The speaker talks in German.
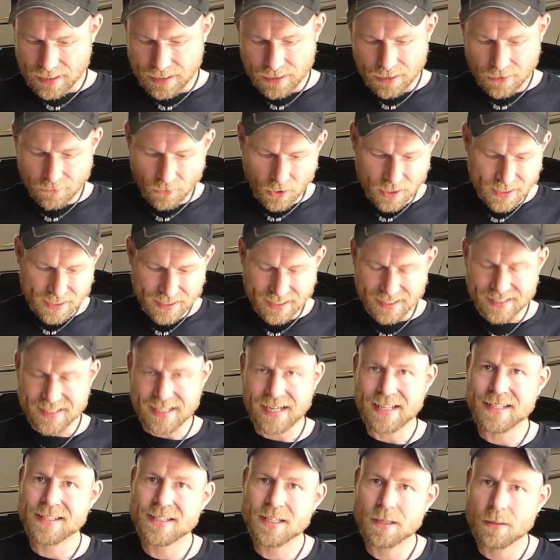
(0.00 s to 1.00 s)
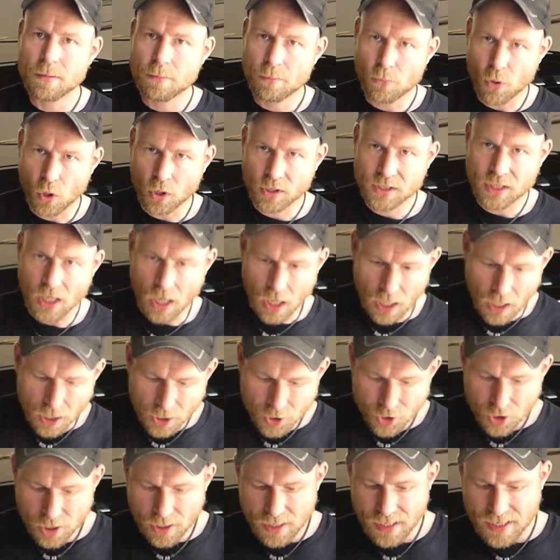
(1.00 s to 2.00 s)
quasi das ganze
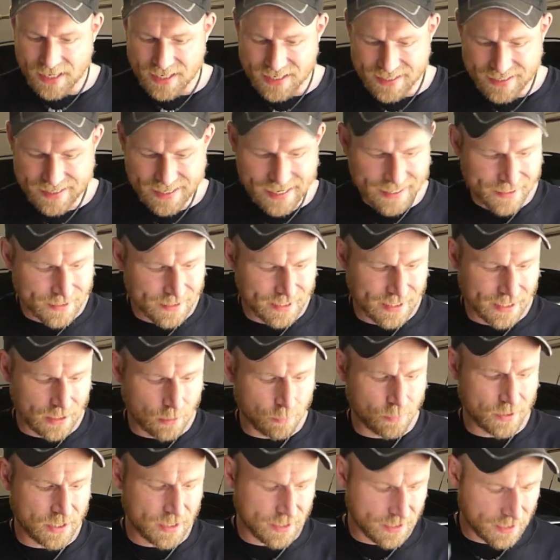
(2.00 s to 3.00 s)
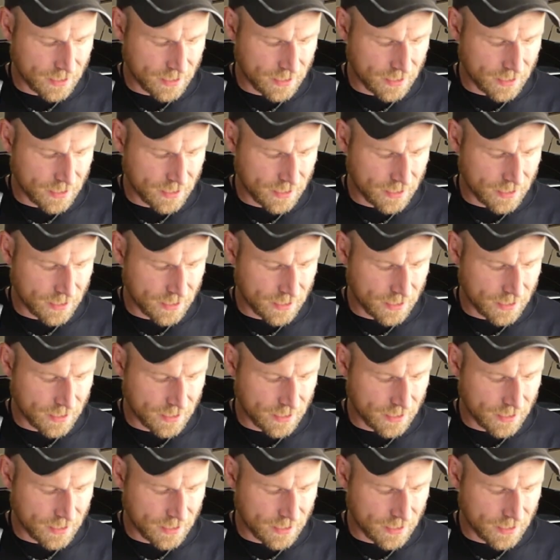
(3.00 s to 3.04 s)
Montageset gibt es